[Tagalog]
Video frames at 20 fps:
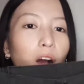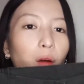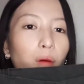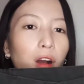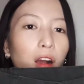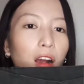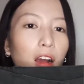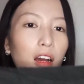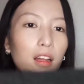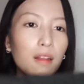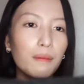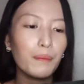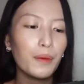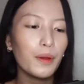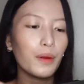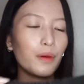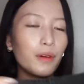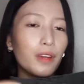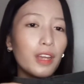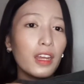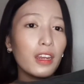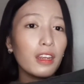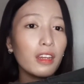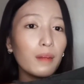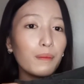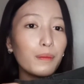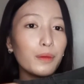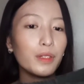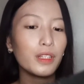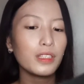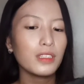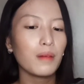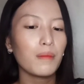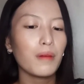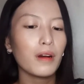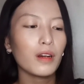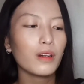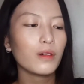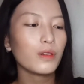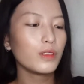hawakan pero kaya na po ni sa
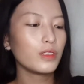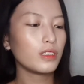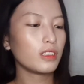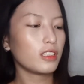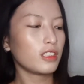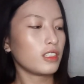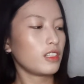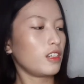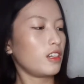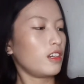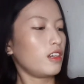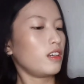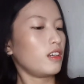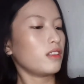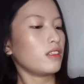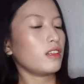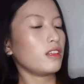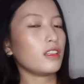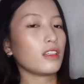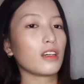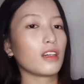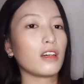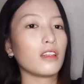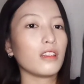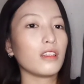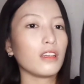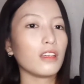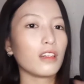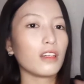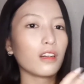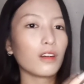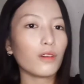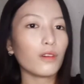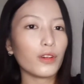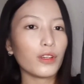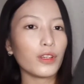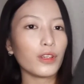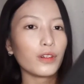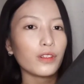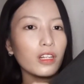bakos. Then, yung ano yung
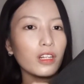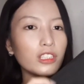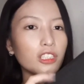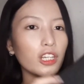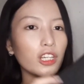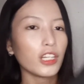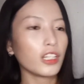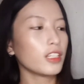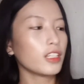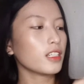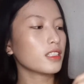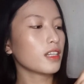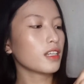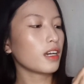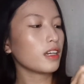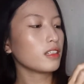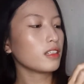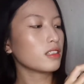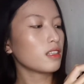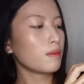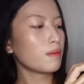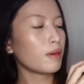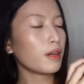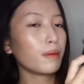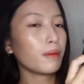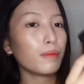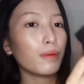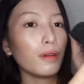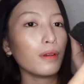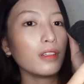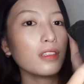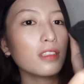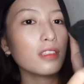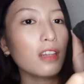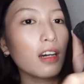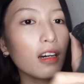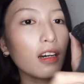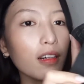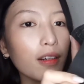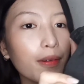loyo na siya yung design sa may
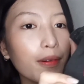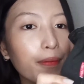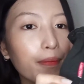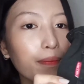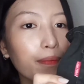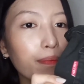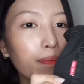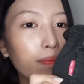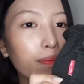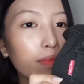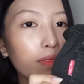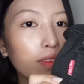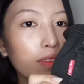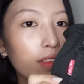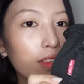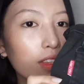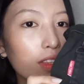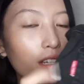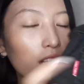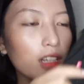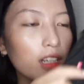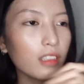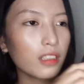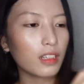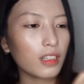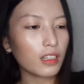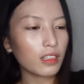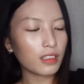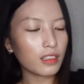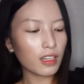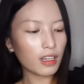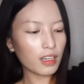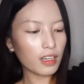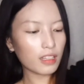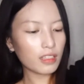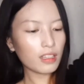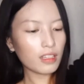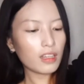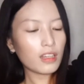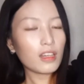bulsa. Kana,
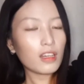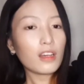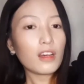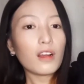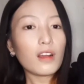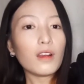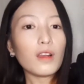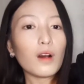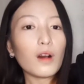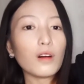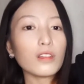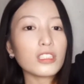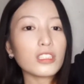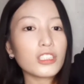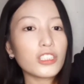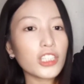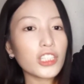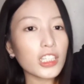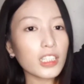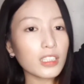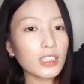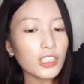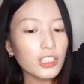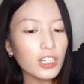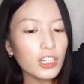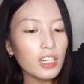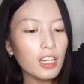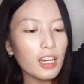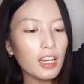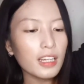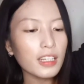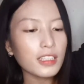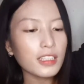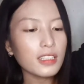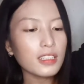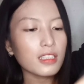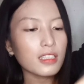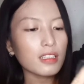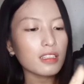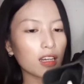then, loose jeans siya
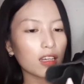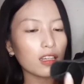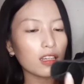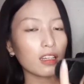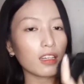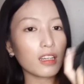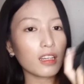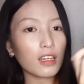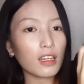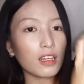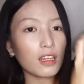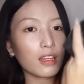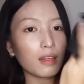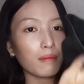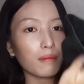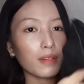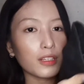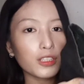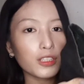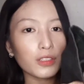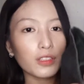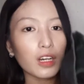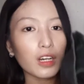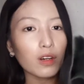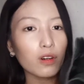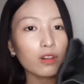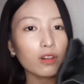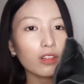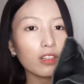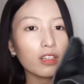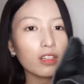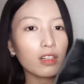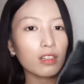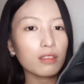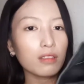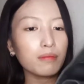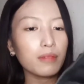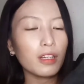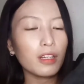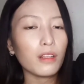guys. Kay, medyo dako eh,
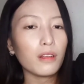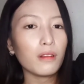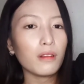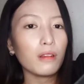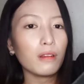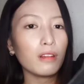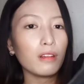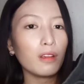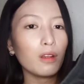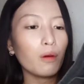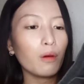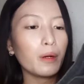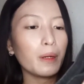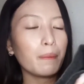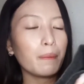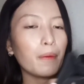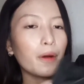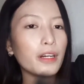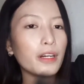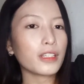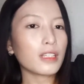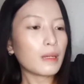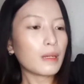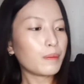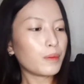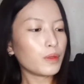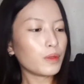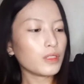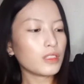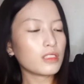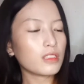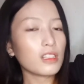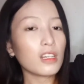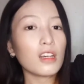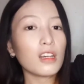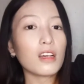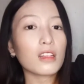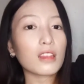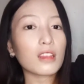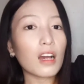yung may lower part. Tapos,
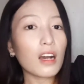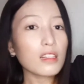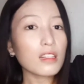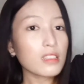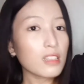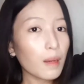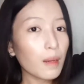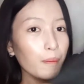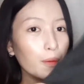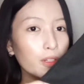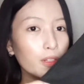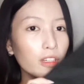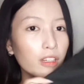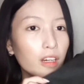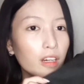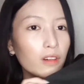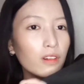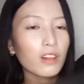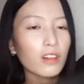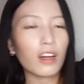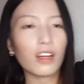taas ra po din ako